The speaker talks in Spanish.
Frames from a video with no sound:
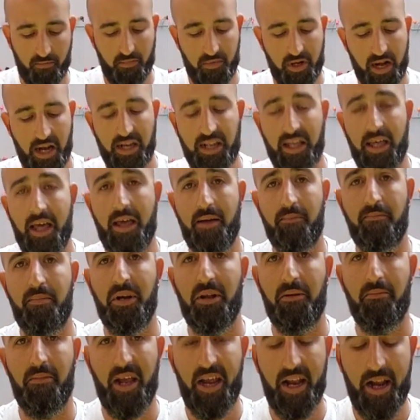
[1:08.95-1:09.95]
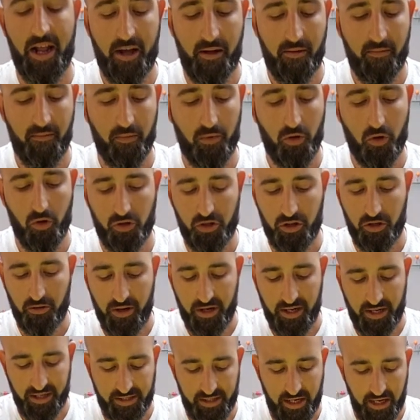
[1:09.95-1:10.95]
calidad de primera, no se
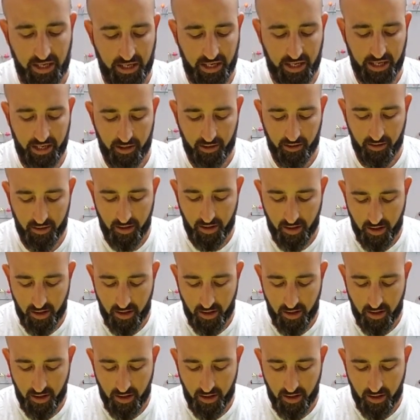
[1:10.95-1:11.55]
van a salir.